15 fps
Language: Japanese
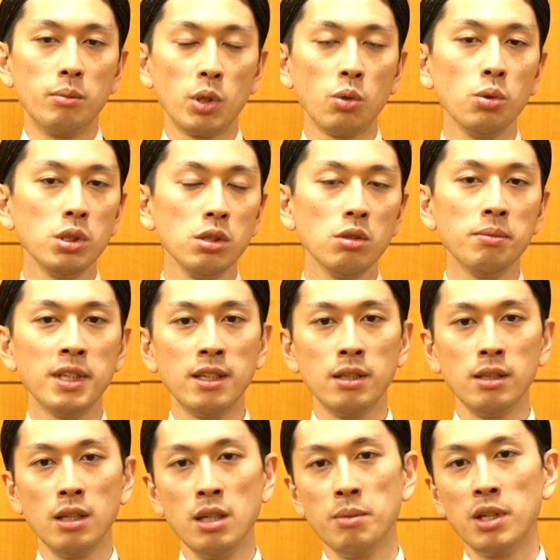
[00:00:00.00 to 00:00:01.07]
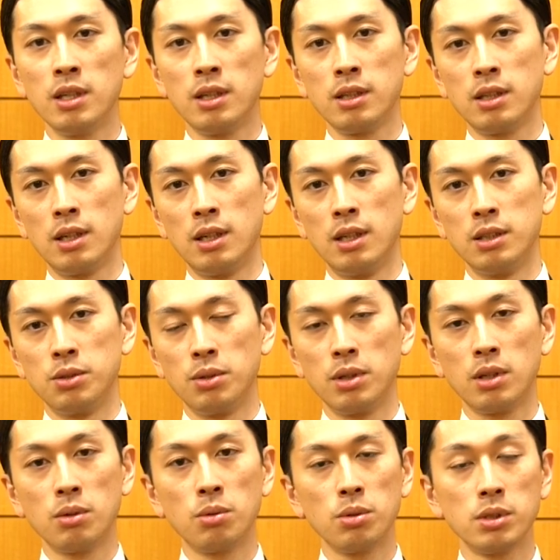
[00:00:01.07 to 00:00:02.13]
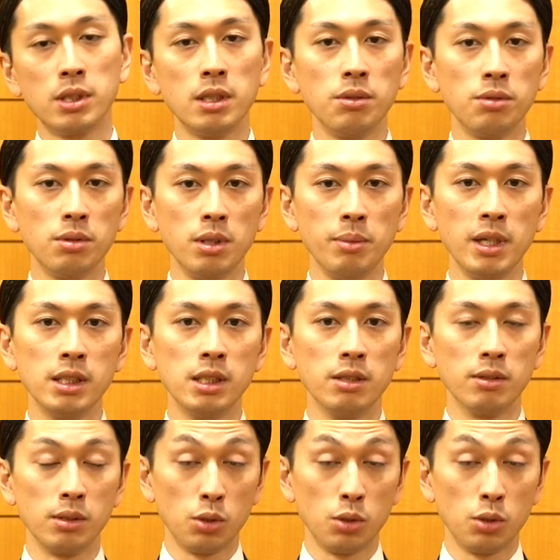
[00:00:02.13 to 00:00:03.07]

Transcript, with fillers: あ、コーチングを学んだ今であったらそれがこうセルフイメージで